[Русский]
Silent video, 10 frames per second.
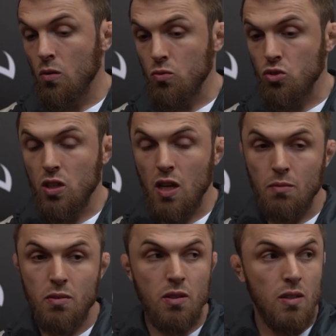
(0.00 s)
Уже
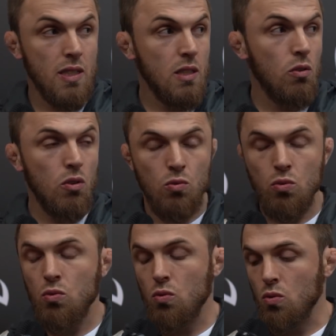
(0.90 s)
как бы разговоры
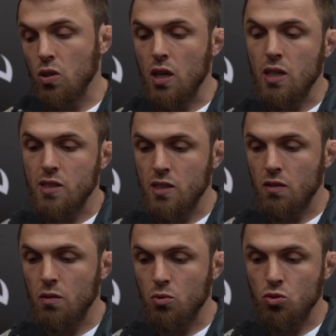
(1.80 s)
идут, он как раз с
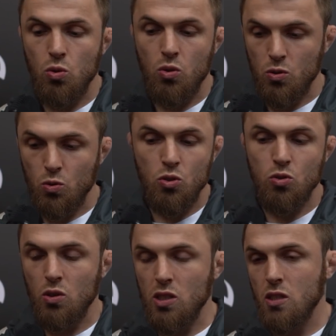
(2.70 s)
Резваном тоже только, только
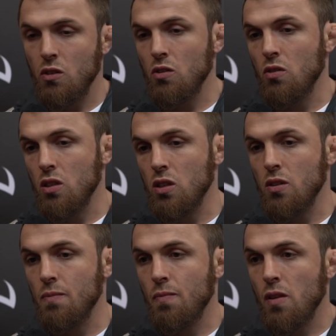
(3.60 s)
что разговаривал,
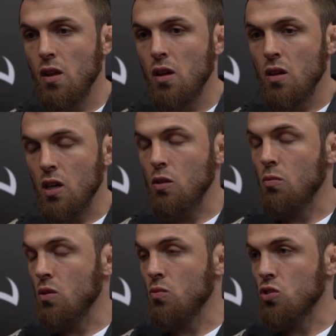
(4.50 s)
и я
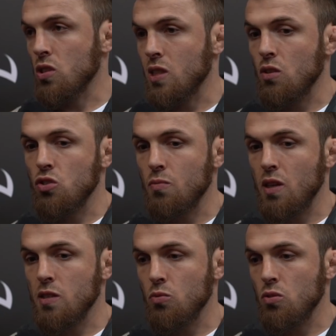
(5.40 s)
думаю, уже следующий
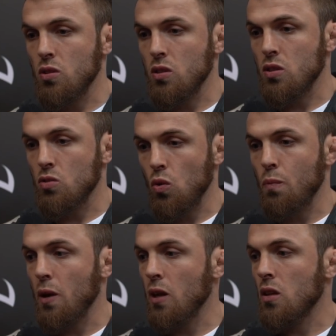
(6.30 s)
боец будет из
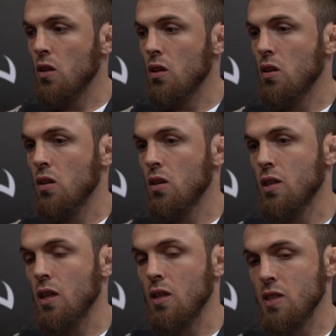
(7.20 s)
топ-5
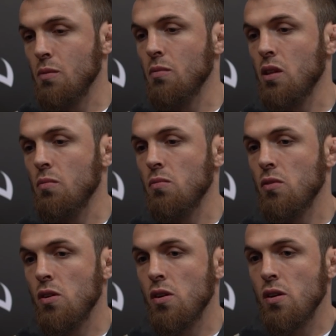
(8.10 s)
где-то с именем,
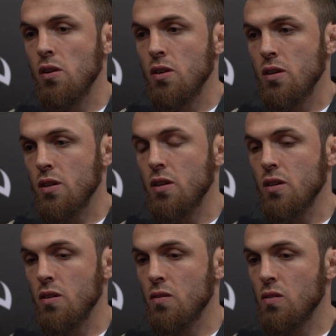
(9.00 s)

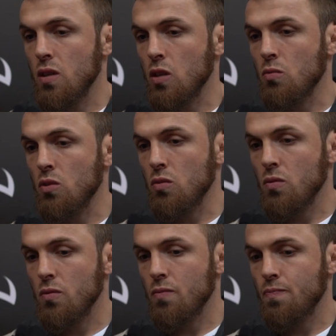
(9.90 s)
и я думаю,
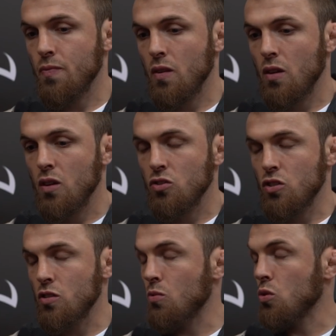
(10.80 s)

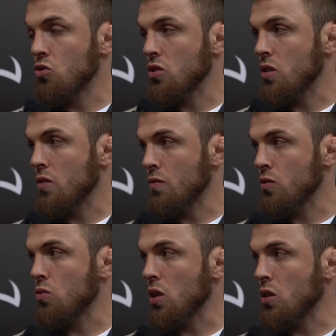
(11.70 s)
через бой уже
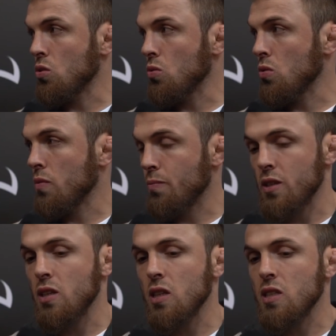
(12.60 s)
выйду на титул.
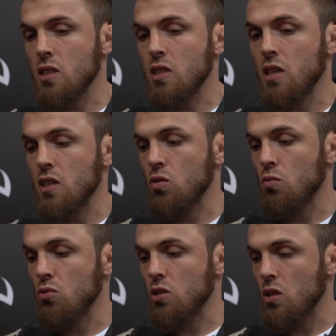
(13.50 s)
Президент, скорее
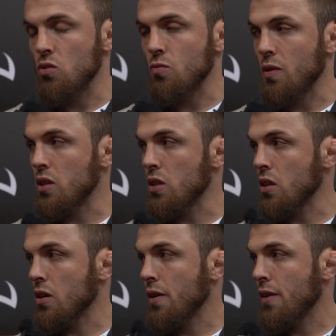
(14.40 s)
всего, будет следующий поединок.